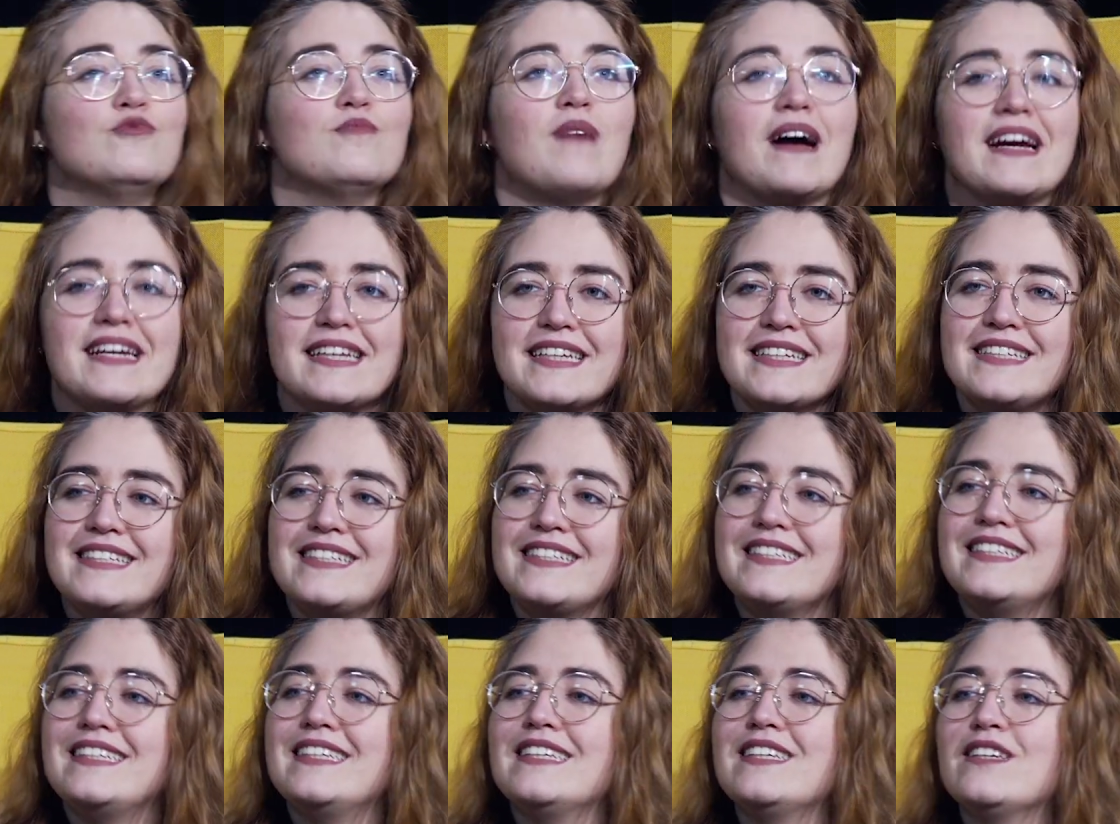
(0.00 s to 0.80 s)
du
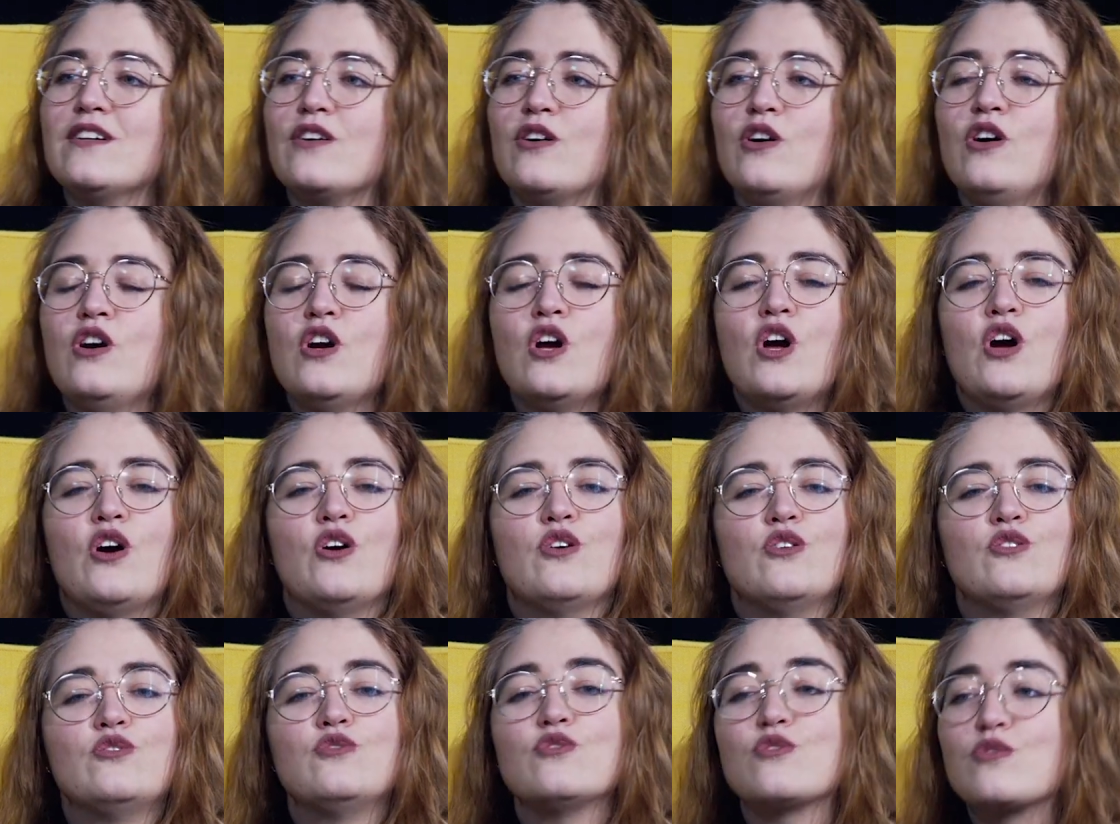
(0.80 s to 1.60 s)
marketing,
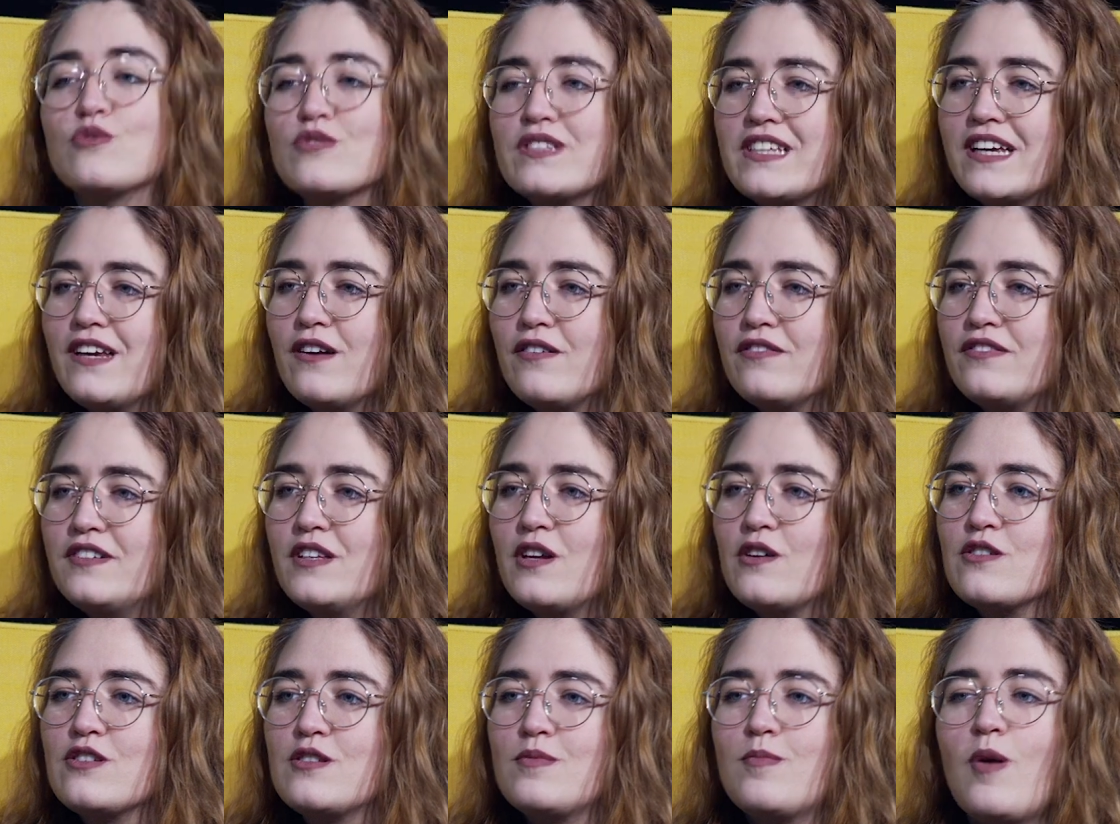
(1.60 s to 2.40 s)
du conseil en
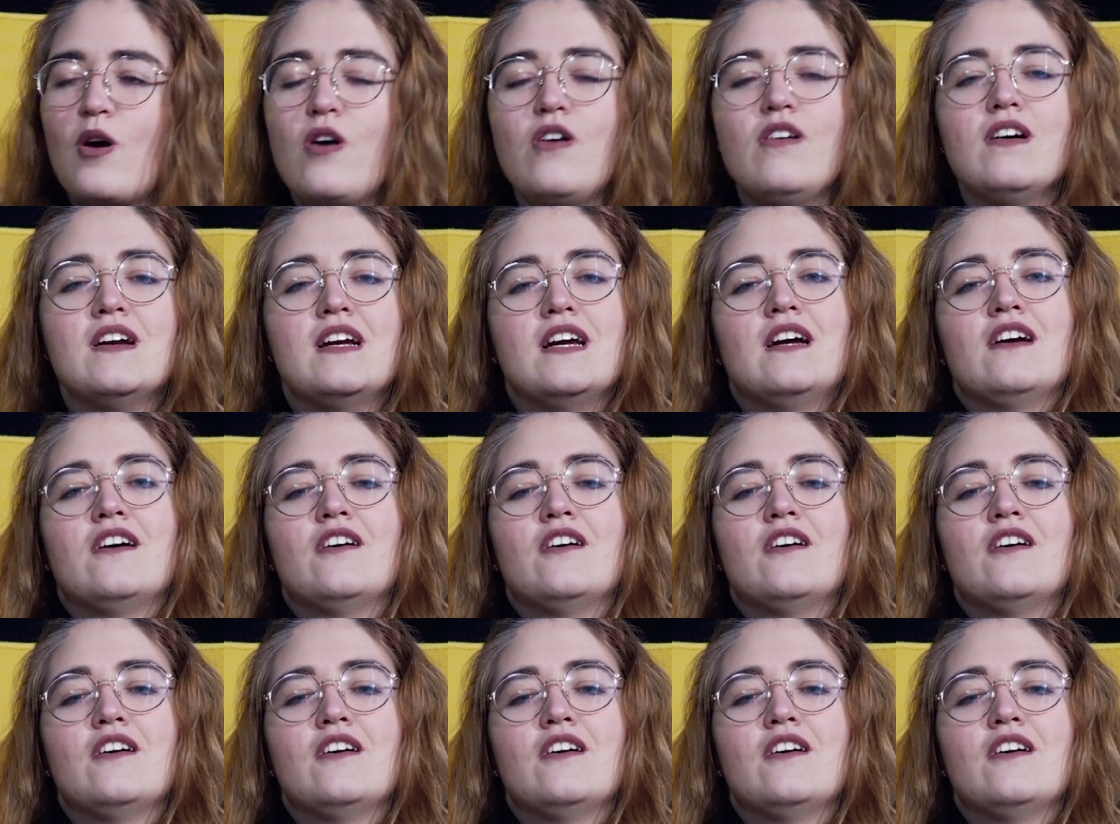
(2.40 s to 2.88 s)
financement.